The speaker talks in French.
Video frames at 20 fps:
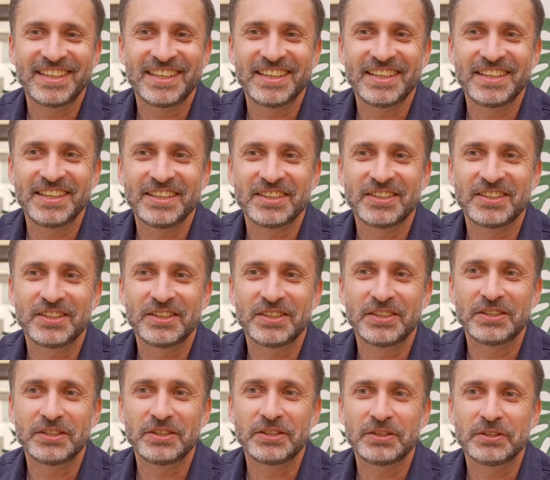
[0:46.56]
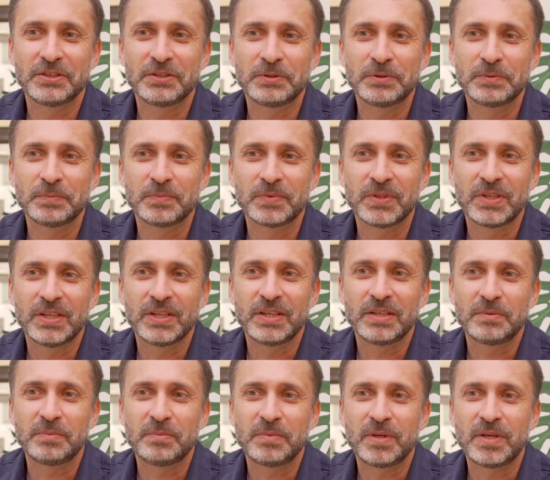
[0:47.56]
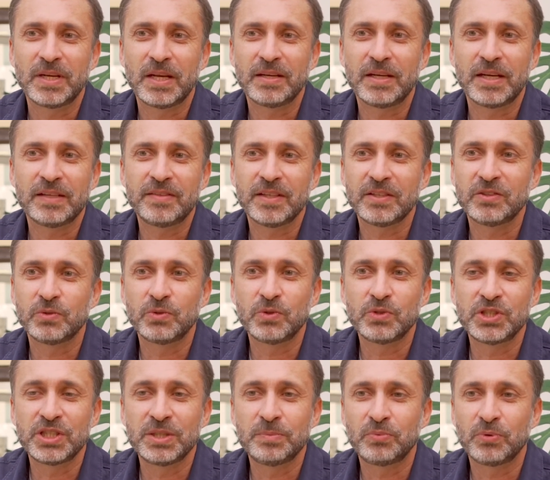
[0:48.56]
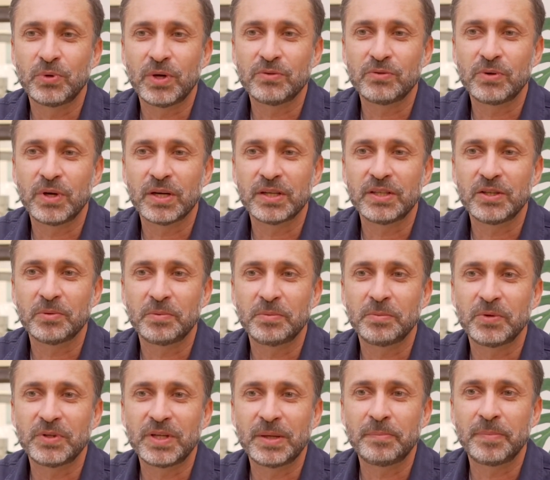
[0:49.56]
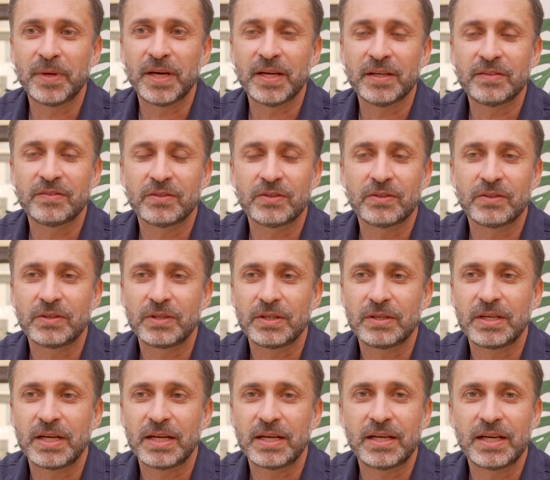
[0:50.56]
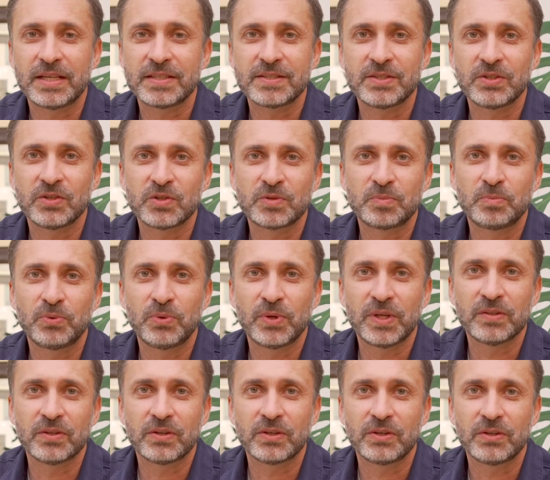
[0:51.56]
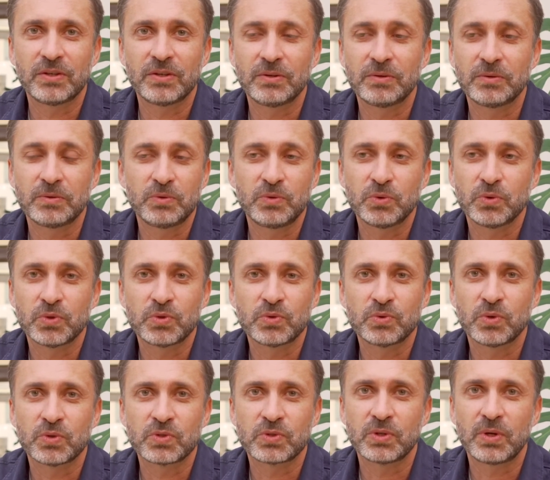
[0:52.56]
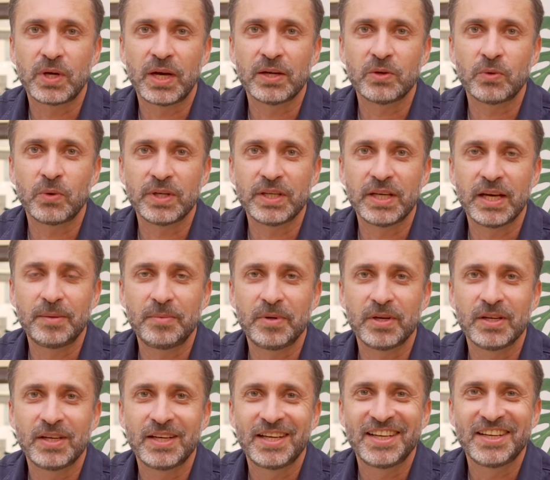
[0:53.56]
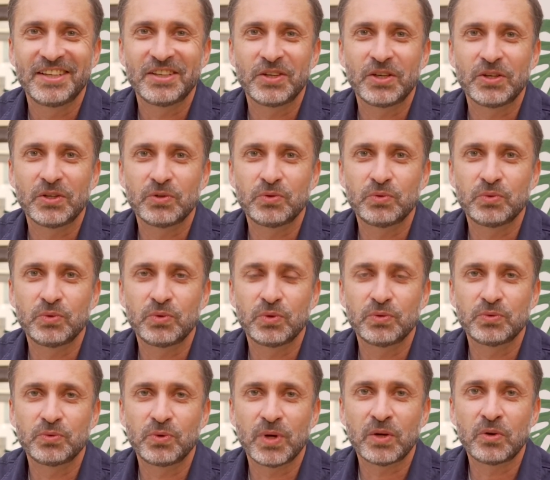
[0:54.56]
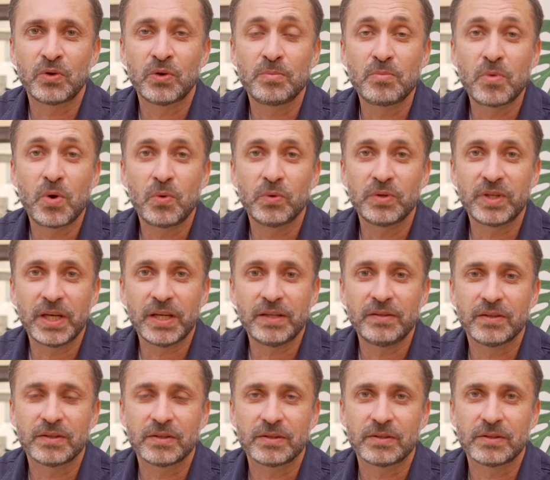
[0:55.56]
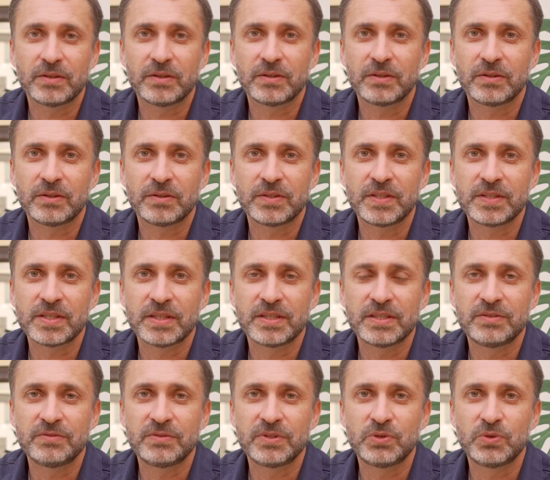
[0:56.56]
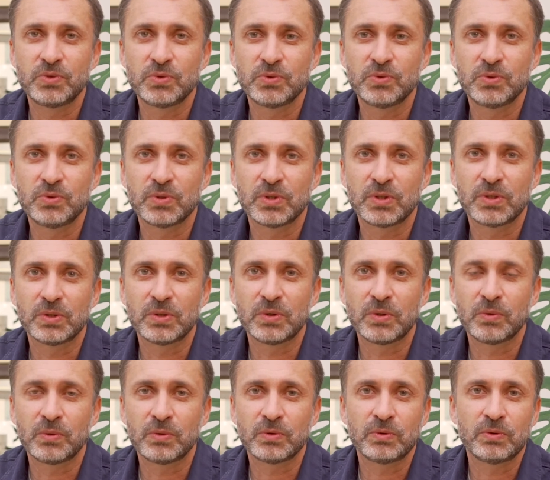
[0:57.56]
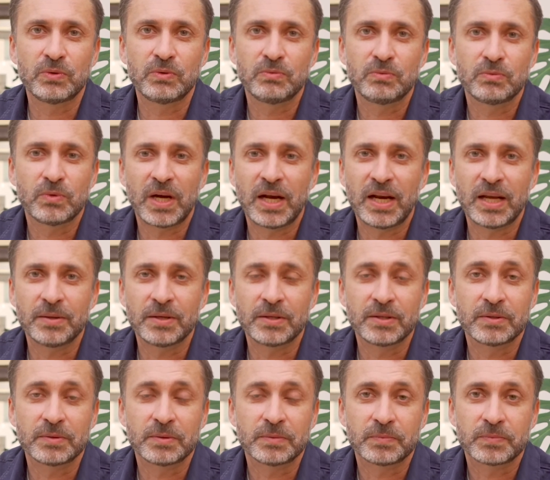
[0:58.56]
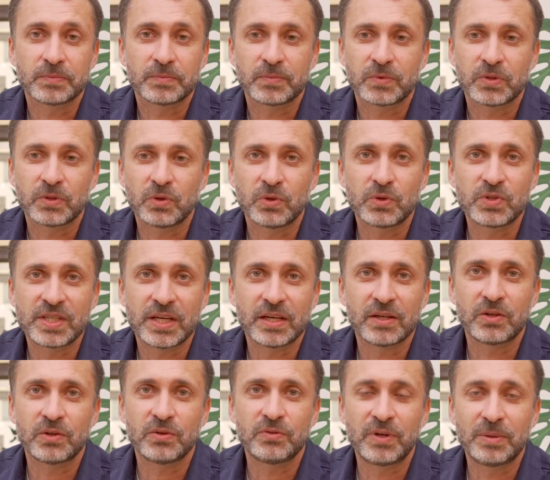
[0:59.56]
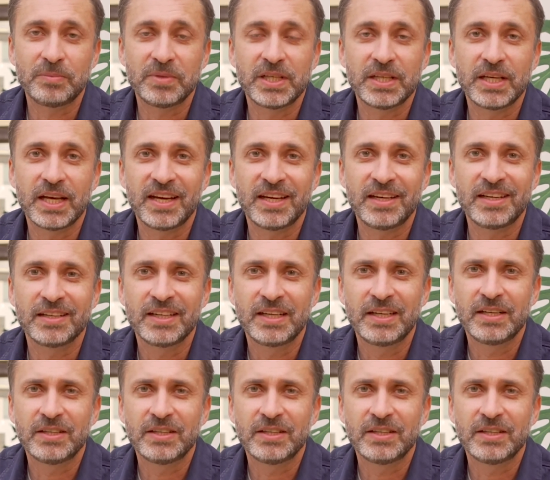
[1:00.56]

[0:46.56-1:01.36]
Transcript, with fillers: Et la, technologie peut avoir énormément d'impact, la, science peut être une ressource incroyable. toutefois, comment on aide des individus à la dans le cercle familial,